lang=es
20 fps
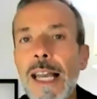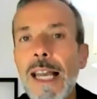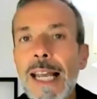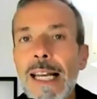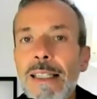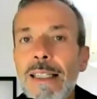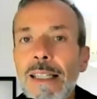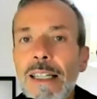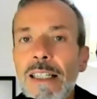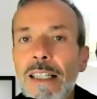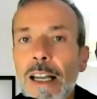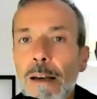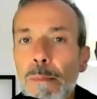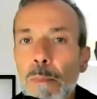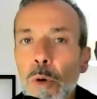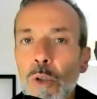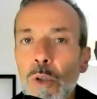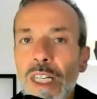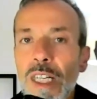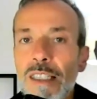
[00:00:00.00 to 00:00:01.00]
este es el
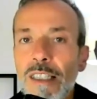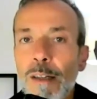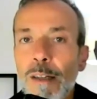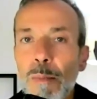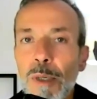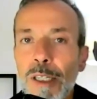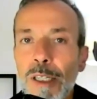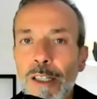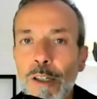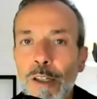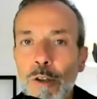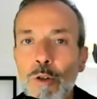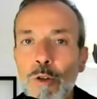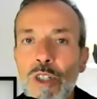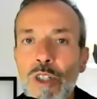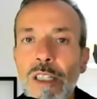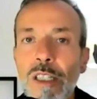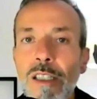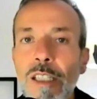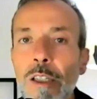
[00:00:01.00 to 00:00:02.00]
podcast de Emprender con
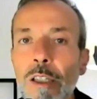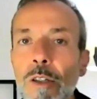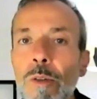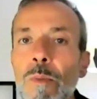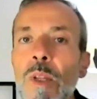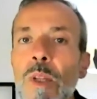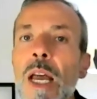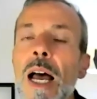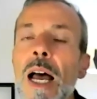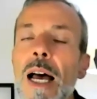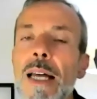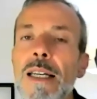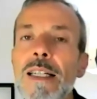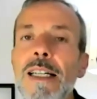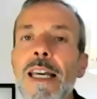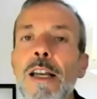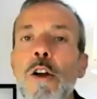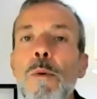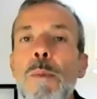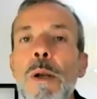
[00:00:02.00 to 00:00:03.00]
Sentido. Así
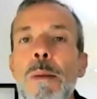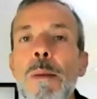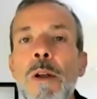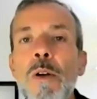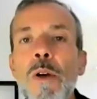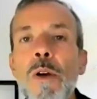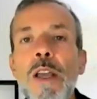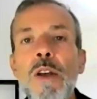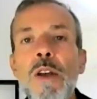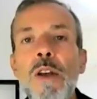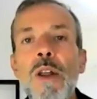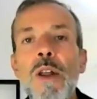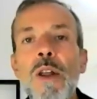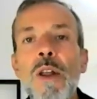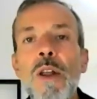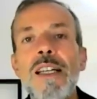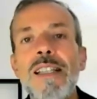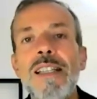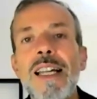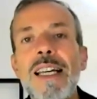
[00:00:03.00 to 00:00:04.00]
que lo primero que quiero
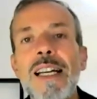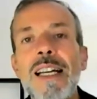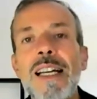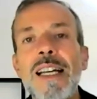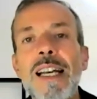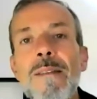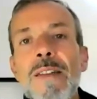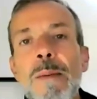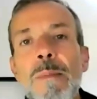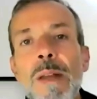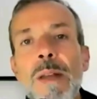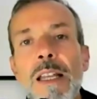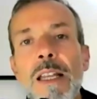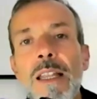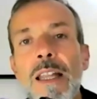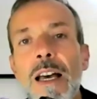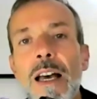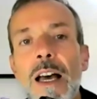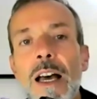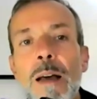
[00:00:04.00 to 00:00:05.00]
hacer es dar la
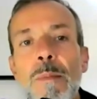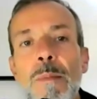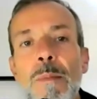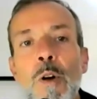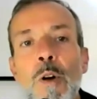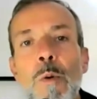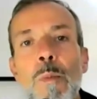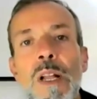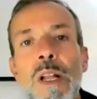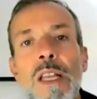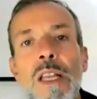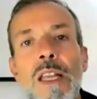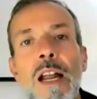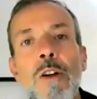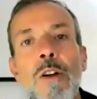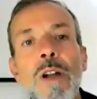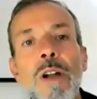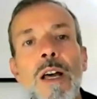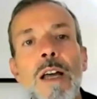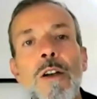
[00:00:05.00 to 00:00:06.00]
bienvenida a mi
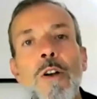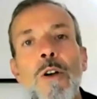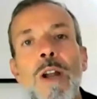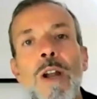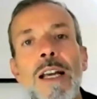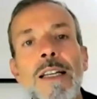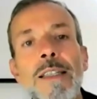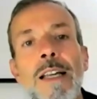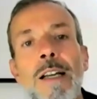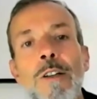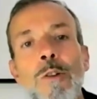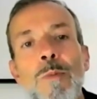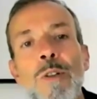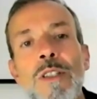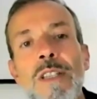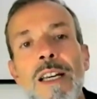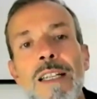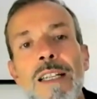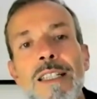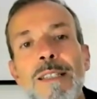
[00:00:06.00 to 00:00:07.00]
compañera Lola. Lola, ¿qué tal? ¿Cómo
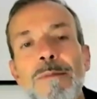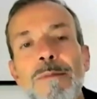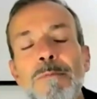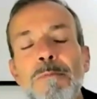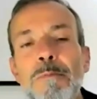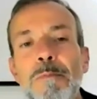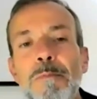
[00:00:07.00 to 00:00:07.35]
estás?